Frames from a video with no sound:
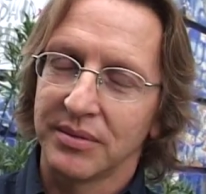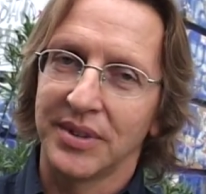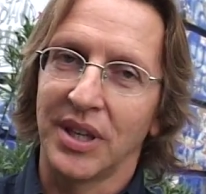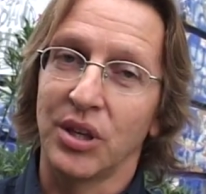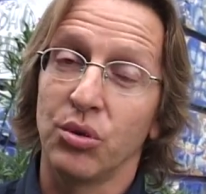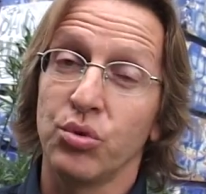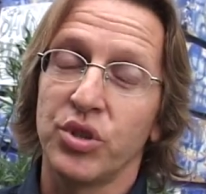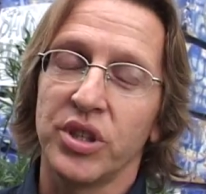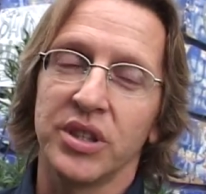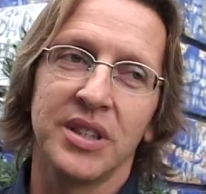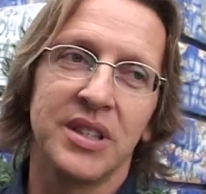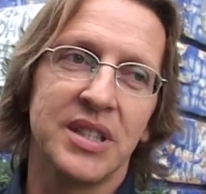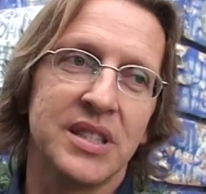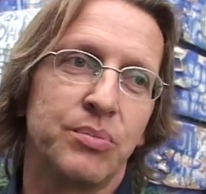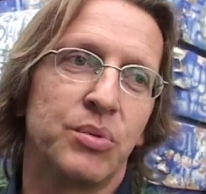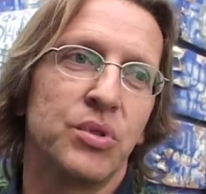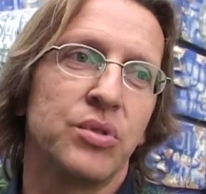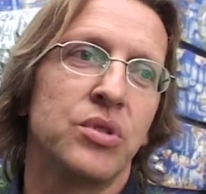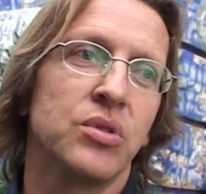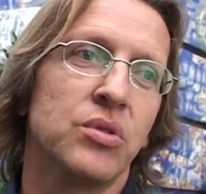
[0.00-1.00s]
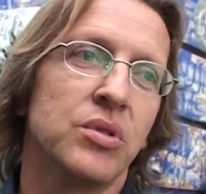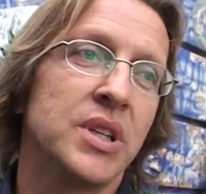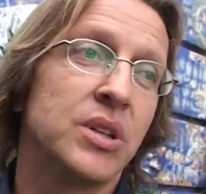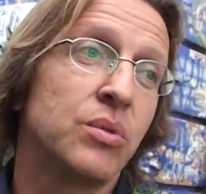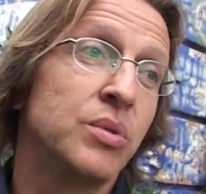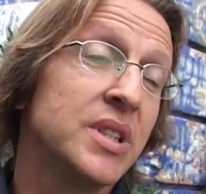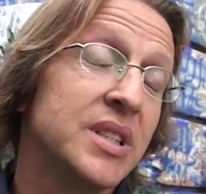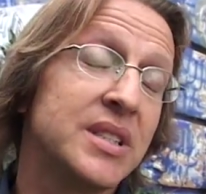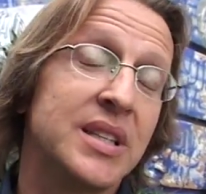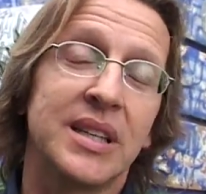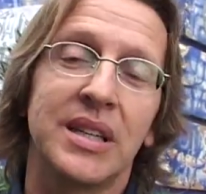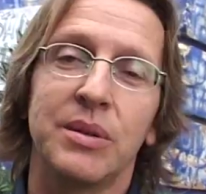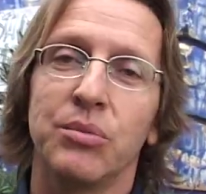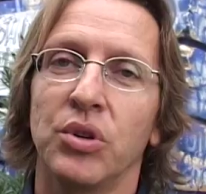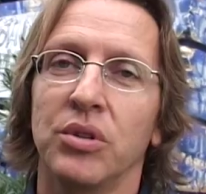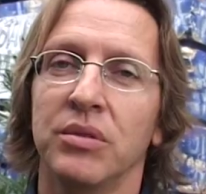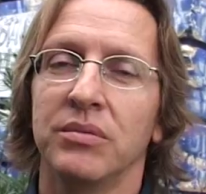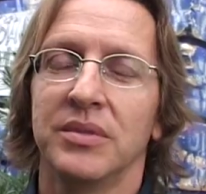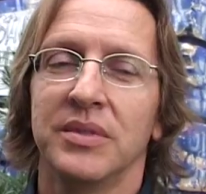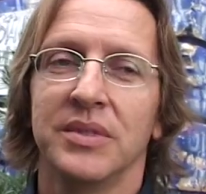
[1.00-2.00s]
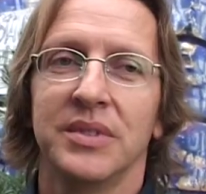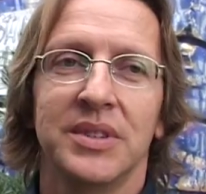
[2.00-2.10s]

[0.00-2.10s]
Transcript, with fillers: la luce dell'esplosione, quindi saremo